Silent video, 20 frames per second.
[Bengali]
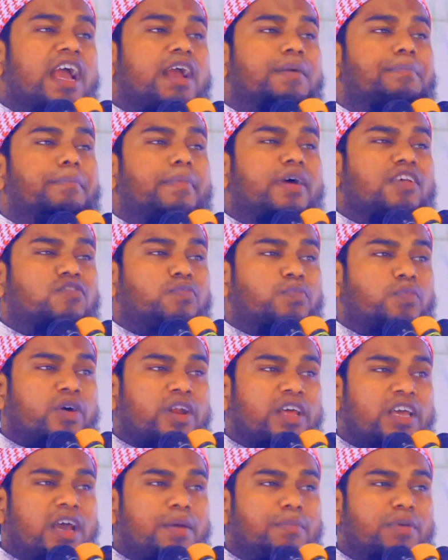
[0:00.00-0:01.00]
এক মাস
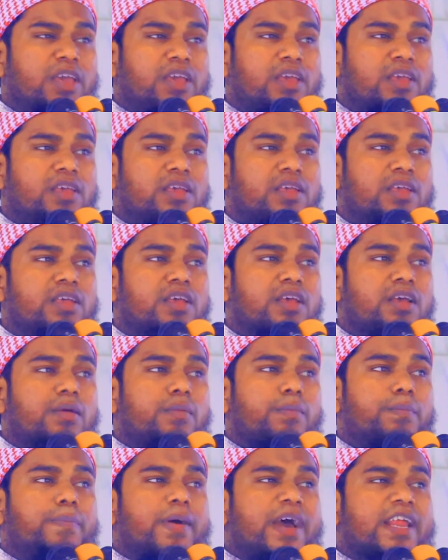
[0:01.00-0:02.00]
পরে আমি
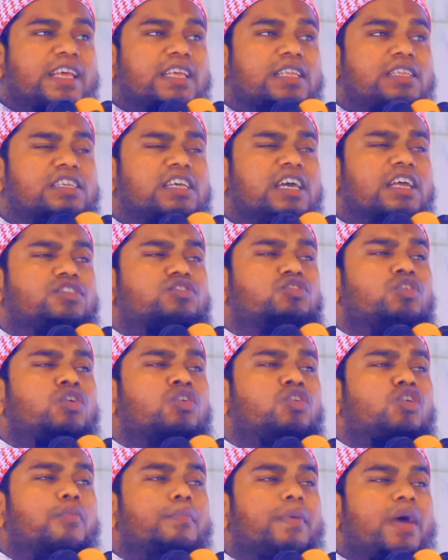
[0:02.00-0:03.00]
বাণিজ্যের
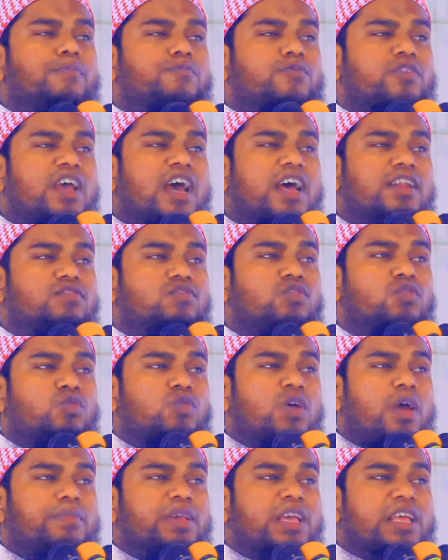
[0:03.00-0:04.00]
জন্য ব্যবসার
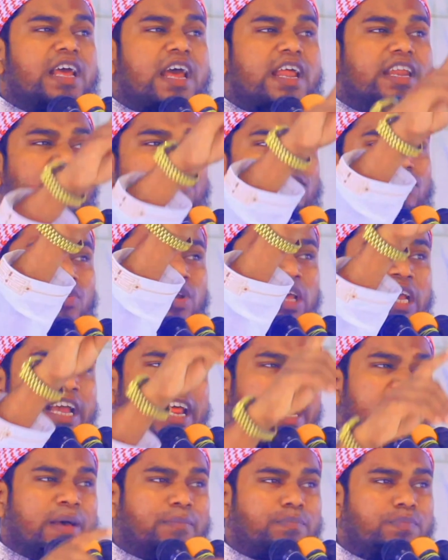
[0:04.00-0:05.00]
জন্য আমি ইরানে চলে
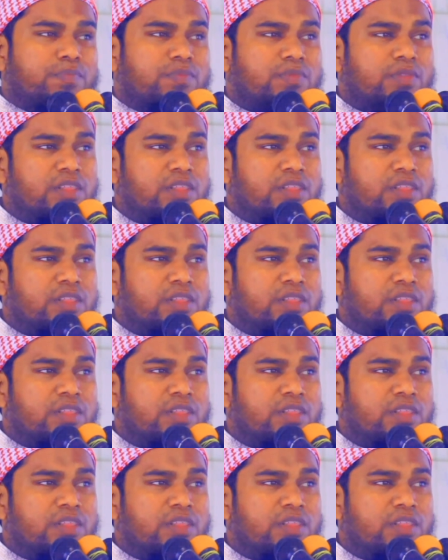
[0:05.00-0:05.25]
গেলাম